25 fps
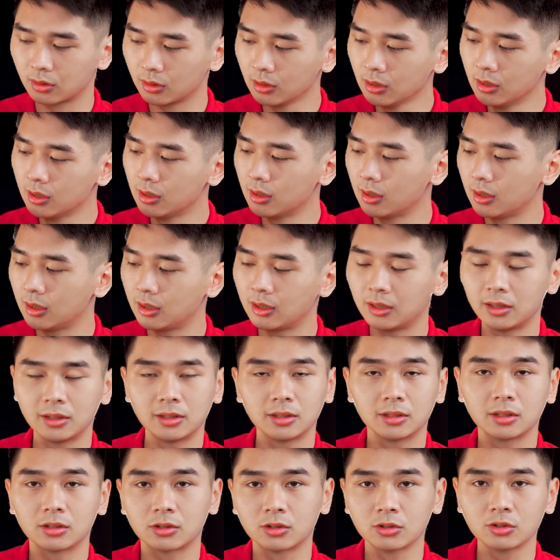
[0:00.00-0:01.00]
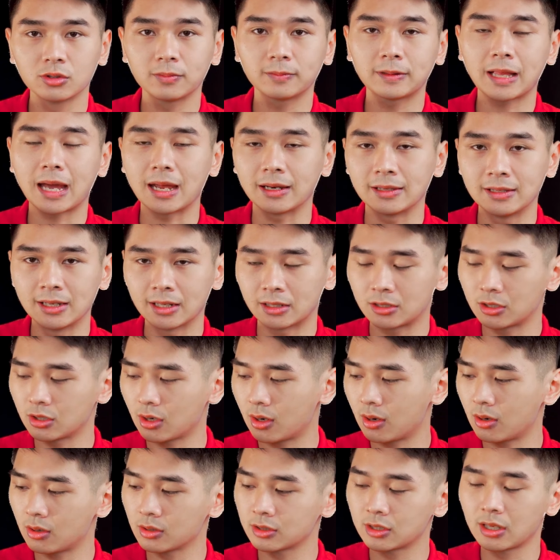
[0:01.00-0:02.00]
đưa nó giúp tản nhiệt
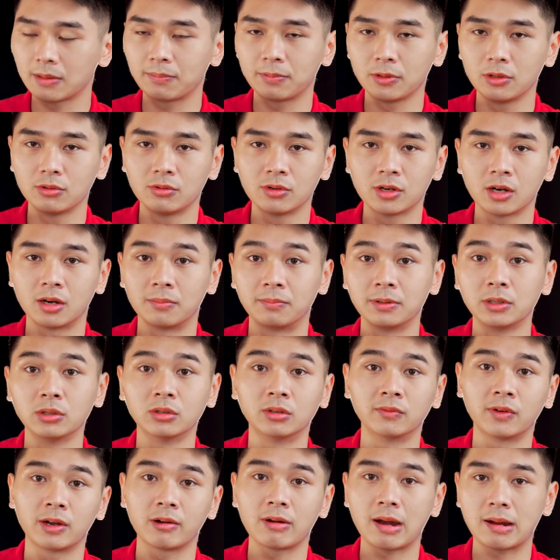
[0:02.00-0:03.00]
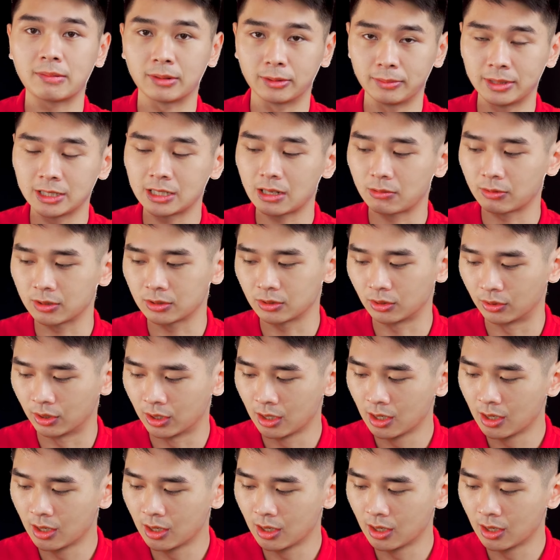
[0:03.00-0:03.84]
cho CPU, GPU VRAM ở bên trong này rồi.